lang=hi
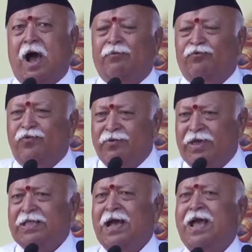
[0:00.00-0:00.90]
हम
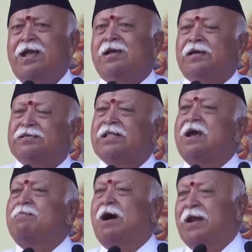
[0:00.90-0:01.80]
विविध है
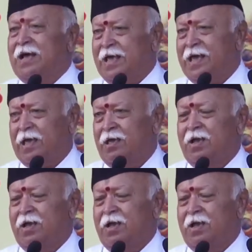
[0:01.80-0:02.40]
इसलिए हम अलग है